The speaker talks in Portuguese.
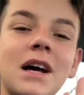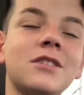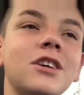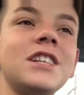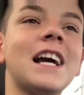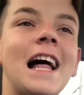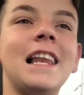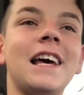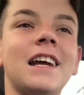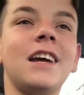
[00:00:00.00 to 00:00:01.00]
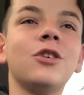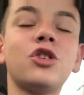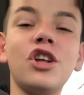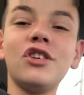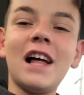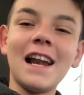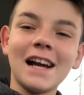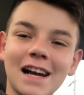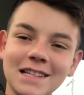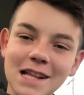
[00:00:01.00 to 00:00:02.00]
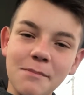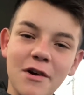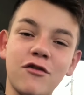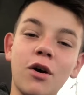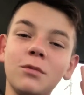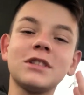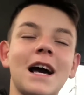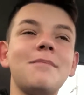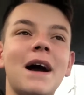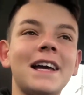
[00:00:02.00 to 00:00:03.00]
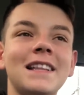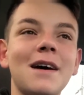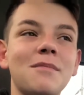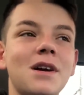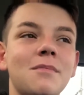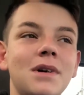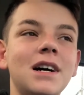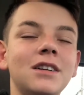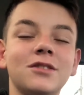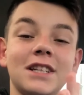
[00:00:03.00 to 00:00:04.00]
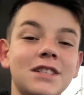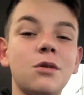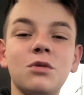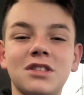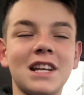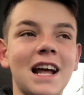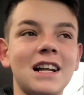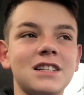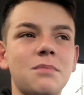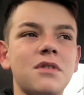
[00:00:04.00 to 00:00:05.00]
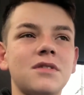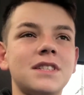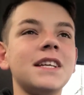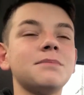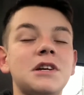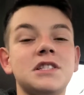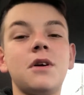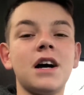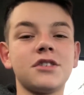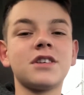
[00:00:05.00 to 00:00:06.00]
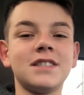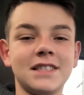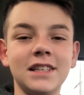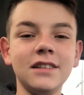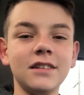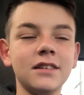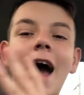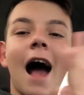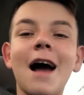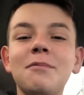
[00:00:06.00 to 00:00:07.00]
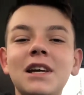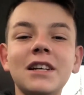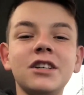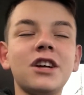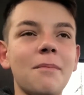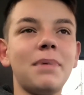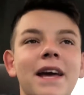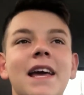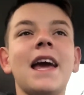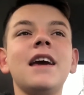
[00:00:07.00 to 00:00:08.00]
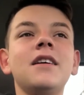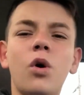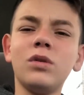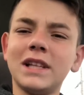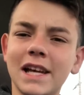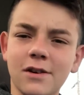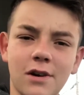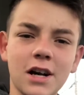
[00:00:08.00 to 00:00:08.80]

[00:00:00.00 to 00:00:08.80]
Mas hoje, galera, eu tô indo lá na casa da minha avó buscar a bike da minha irmã. Não sei se eu mostrei ela já pra vocês, mas eu acho que sim. A minha eu já peguei, ontem eu